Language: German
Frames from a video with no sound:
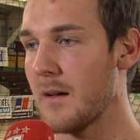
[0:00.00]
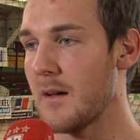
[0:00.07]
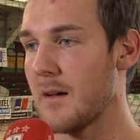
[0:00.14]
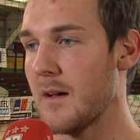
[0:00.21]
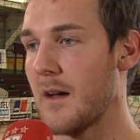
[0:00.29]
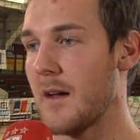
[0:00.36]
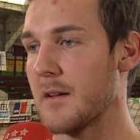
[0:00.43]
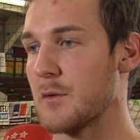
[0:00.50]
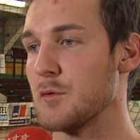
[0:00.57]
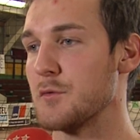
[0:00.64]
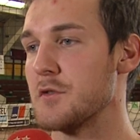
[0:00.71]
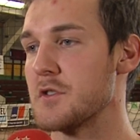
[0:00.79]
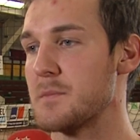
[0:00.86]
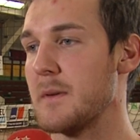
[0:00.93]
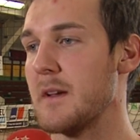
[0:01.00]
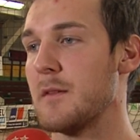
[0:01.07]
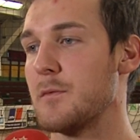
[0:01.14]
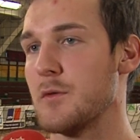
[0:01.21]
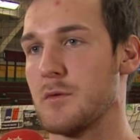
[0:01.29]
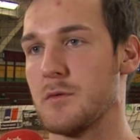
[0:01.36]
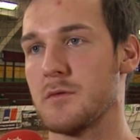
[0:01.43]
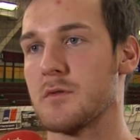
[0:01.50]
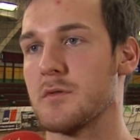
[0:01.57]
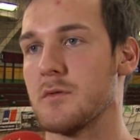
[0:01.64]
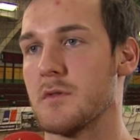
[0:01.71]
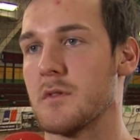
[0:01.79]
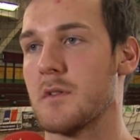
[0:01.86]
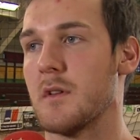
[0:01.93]
äh, ein gutes Spiel für uns.
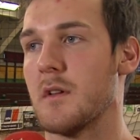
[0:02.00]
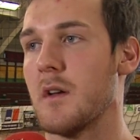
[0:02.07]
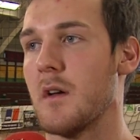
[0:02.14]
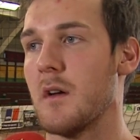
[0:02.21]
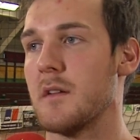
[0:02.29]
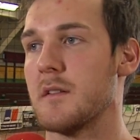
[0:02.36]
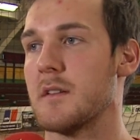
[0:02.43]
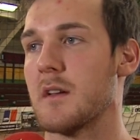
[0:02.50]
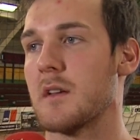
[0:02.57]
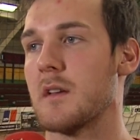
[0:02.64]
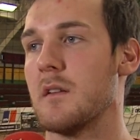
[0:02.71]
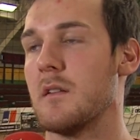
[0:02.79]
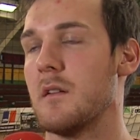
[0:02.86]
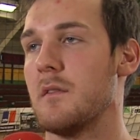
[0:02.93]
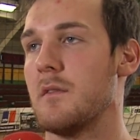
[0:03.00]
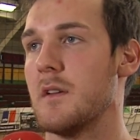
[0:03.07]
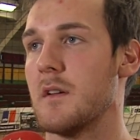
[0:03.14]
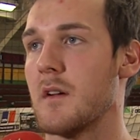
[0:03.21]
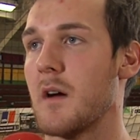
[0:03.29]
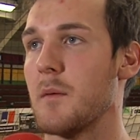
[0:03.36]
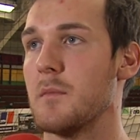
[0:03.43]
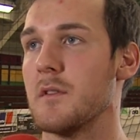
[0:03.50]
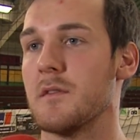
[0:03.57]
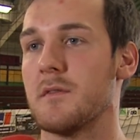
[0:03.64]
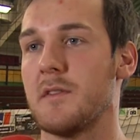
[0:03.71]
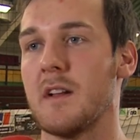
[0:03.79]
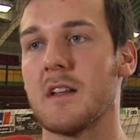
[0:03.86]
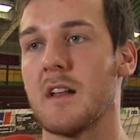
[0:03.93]
Und äh, ich denke, wir haben
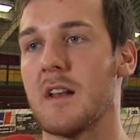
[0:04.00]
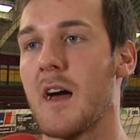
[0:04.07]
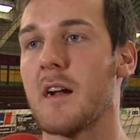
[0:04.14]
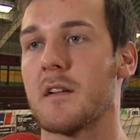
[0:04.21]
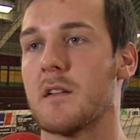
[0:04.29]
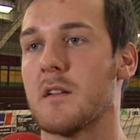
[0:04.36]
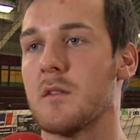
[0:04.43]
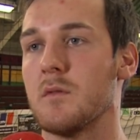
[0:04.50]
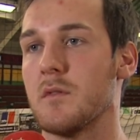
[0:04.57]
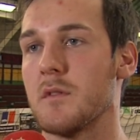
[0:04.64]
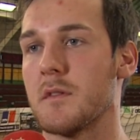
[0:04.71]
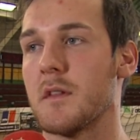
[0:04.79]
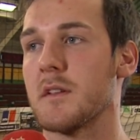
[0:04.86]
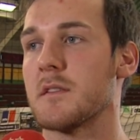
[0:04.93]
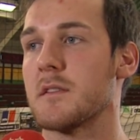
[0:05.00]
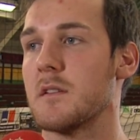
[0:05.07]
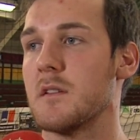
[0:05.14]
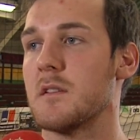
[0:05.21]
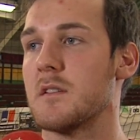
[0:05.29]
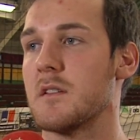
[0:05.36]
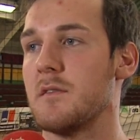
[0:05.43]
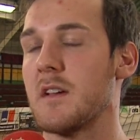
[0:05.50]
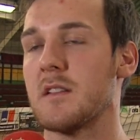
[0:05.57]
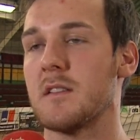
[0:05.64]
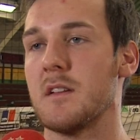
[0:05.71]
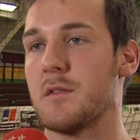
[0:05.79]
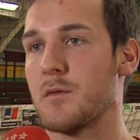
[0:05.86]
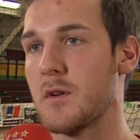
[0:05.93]
viel gelernt. Und das ist
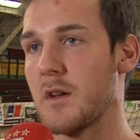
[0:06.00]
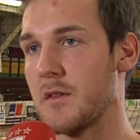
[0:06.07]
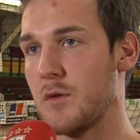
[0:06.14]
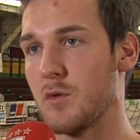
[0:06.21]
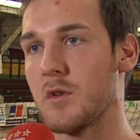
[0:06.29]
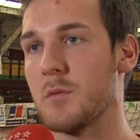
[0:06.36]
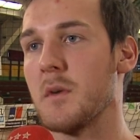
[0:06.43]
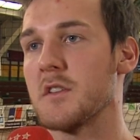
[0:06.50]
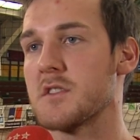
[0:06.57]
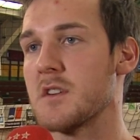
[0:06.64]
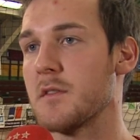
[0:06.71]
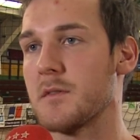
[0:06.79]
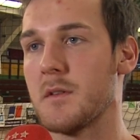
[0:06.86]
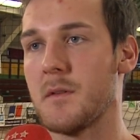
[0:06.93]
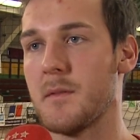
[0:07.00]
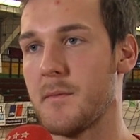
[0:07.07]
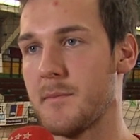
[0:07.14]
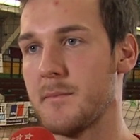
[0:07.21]
wichtig für eine junge Mannschaft.